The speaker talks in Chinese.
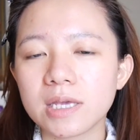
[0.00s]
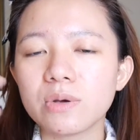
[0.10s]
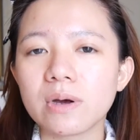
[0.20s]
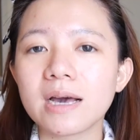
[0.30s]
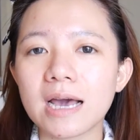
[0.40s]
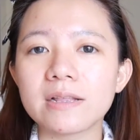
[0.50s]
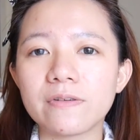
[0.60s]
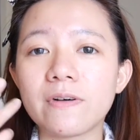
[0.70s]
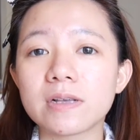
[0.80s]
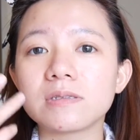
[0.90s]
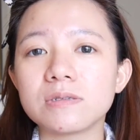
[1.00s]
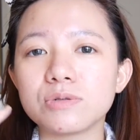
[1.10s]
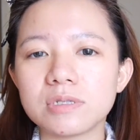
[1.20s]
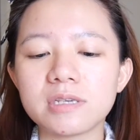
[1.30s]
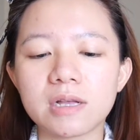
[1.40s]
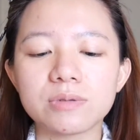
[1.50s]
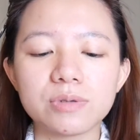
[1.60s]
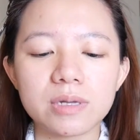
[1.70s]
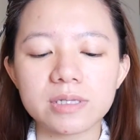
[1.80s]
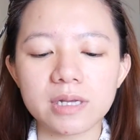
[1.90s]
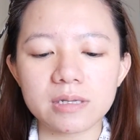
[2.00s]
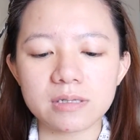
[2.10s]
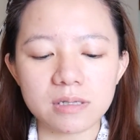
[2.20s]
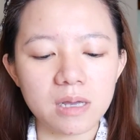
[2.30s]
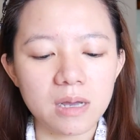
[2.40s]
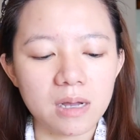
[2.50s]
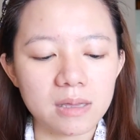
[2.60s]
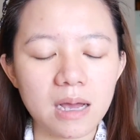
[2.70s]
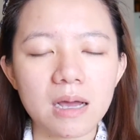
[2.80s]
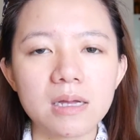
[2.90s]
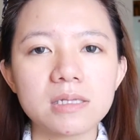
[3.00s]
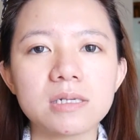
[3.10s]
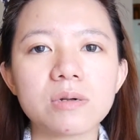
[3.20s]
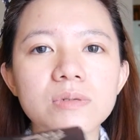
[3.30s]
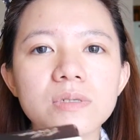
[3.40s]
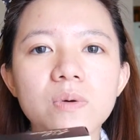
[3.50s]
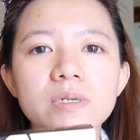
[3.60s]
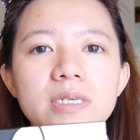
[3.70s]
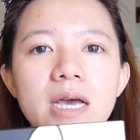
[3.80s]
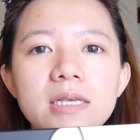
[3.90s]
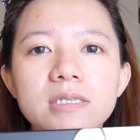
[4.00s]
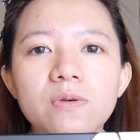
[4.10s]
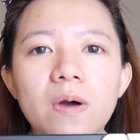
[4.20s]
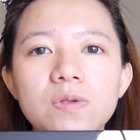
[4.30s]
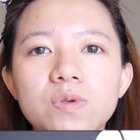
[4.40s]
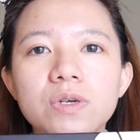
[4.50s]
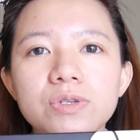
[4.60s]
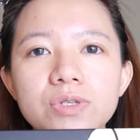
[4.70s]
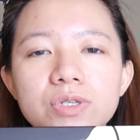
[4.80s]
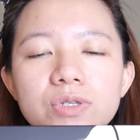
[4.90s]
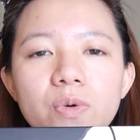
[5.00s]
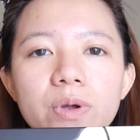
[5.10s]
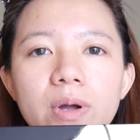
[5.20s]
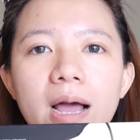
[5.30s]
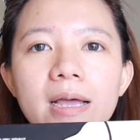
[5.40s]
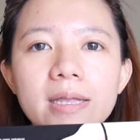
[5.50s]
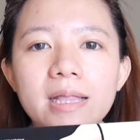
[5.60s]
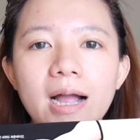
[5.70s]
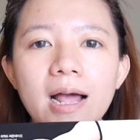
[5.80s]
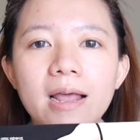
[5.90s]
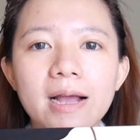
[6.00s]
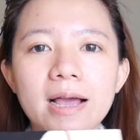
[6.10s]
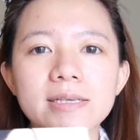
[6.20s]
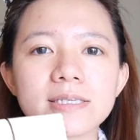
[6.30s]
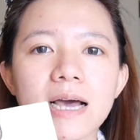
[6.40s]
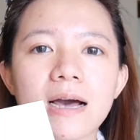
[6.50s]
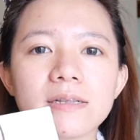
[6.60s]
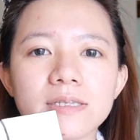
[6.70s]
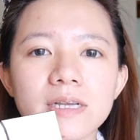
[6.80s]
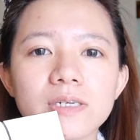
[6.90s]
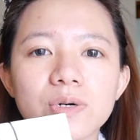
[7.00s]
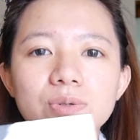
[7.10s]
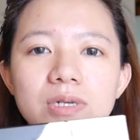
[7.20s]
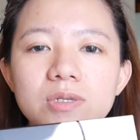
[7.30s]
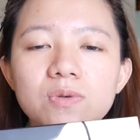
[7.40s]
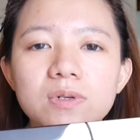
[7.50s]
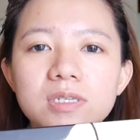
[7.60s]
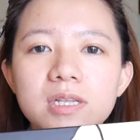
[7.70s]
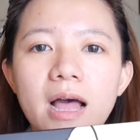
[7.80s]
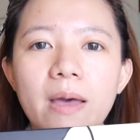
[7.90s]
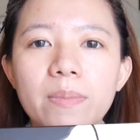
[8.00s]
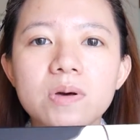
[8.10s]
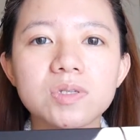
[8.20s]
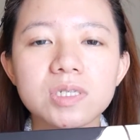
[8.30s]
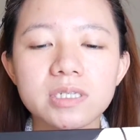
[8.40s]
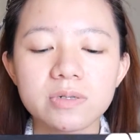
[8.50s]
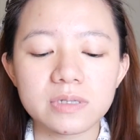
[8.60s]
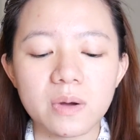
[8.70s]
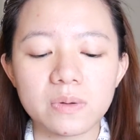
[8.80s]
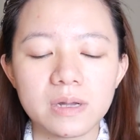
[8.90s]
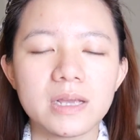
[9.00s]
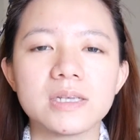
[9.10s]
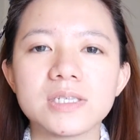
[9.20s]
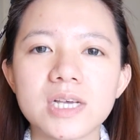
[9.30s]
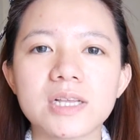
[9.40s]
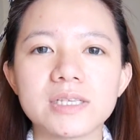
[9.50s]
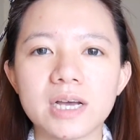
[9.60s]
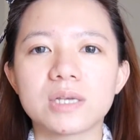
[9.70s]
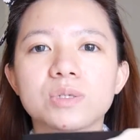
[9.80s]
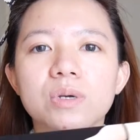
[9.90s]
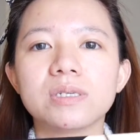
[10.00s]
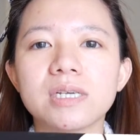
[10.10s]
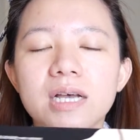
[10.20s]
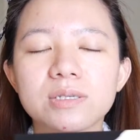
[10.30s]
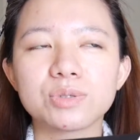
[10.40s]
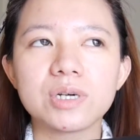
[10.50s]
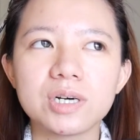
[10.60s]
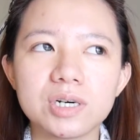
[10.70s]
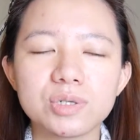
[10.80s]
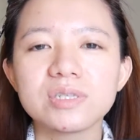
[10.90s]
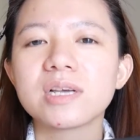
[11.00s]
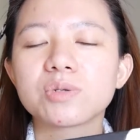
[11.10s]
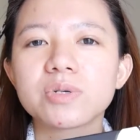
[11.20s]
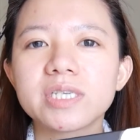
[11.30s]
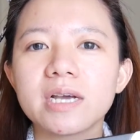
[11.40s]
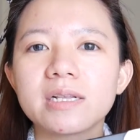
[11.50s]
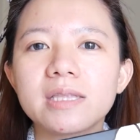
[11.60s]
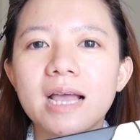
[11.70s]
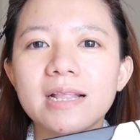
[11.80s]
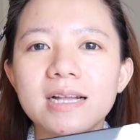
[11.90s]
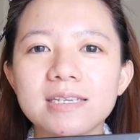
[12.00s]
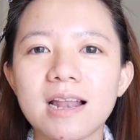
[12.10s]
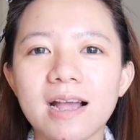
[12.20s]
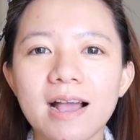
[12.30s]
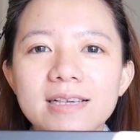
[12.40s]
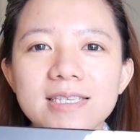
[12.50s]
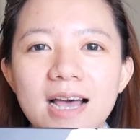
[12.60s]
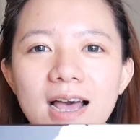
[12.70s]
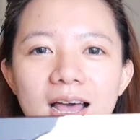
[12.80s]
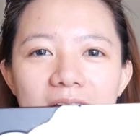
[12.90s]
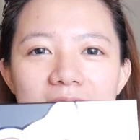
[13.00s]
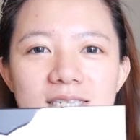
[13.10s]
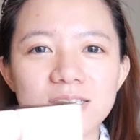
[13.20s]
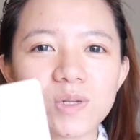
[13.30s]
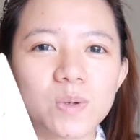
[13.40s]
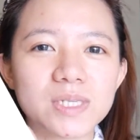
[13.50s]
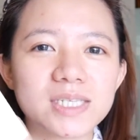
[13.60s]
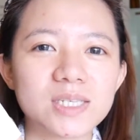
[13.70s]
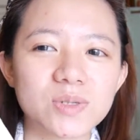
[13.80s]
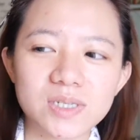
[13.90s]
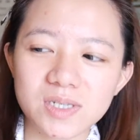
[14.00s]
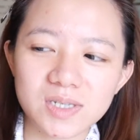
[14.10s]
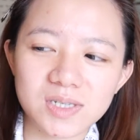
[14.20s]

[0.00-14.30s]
用盖的方式去上妆这样子。那这个东西我现在是完全是我有开打开来看一下它的内容，我但是我真的还没有实际用在我的脸上这样，所以想呃就是想说今天带大家来看一下这个东西，就是